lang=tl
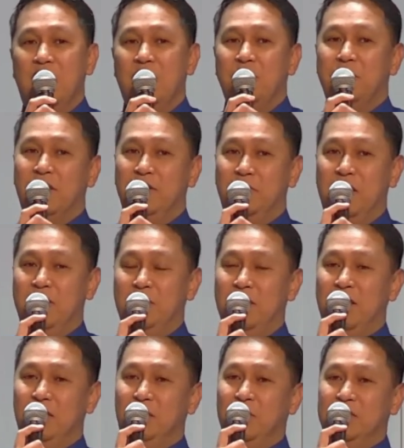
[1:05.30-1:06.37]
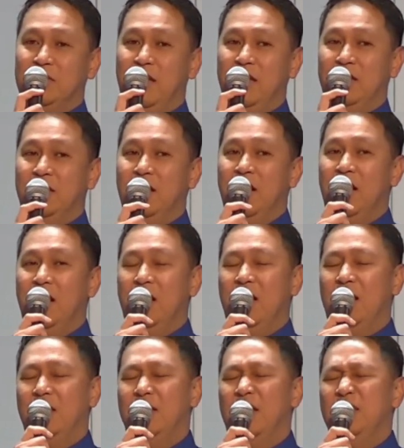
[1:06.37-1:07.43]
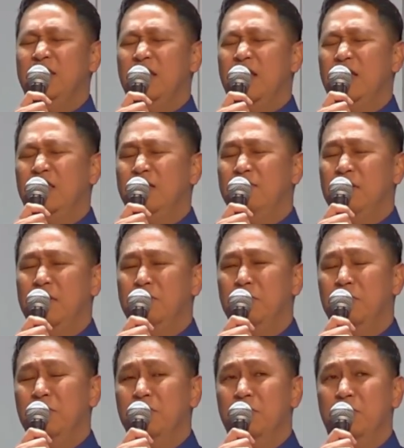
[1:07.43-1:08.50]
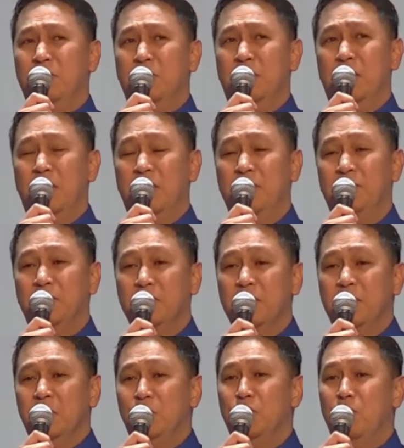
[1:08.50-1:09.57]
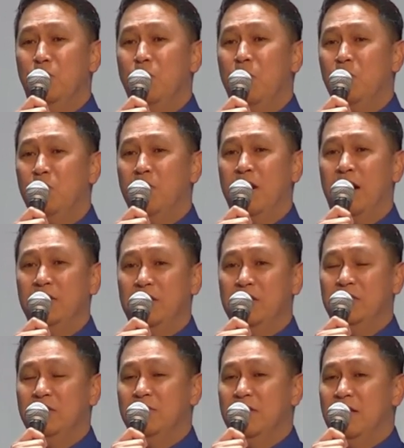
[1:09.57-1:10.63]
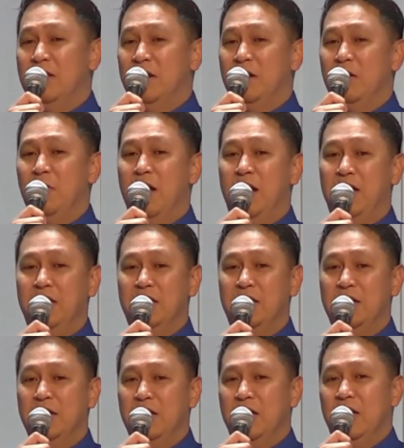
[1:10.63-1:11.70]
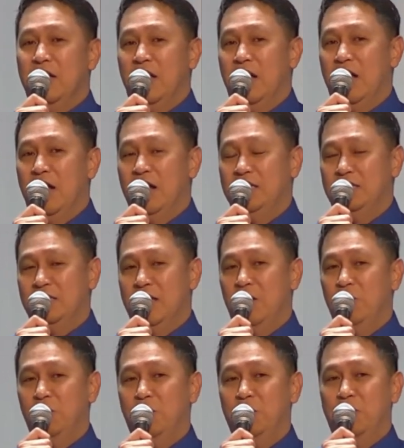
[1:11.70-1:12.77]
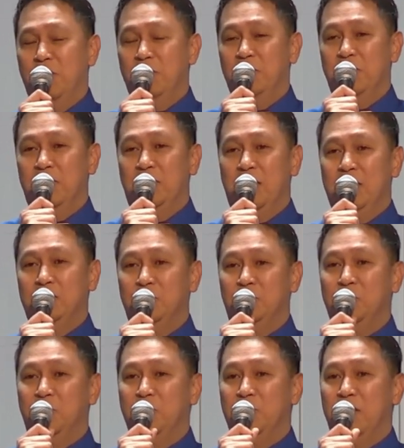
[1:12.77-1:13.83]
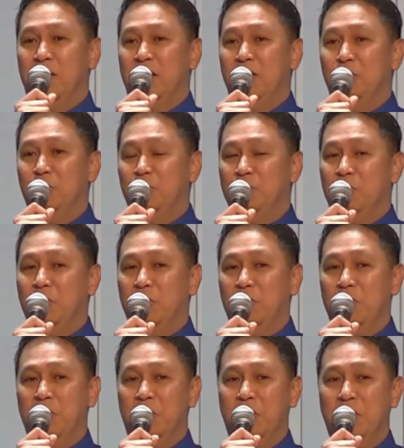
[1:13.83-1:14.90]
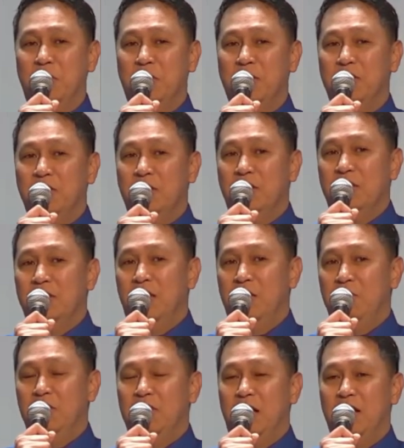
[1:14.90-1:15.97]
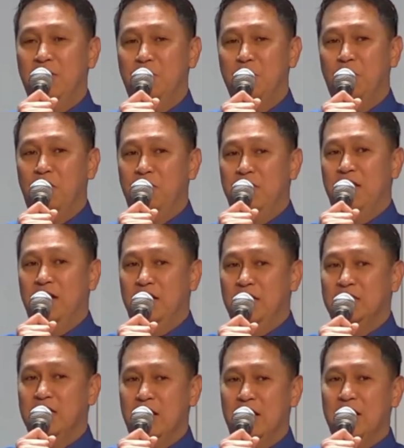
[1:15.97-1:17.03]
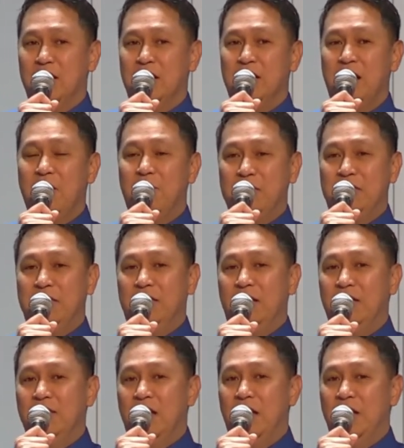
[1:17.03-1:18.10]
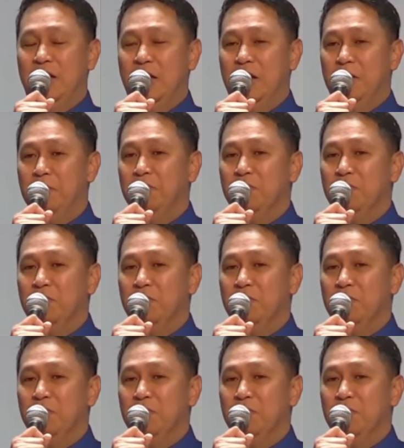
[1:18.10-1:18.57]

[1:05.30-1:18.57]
Mga minamahal, it was like uh, ah, 1995 po nung uh, una po ako maka-attend sa banal na gawain uh, sa dako po ng Cuneta Astrodome. Uh, doon po uh, naimbitahan po kami ng isang kapatiran dahil uh,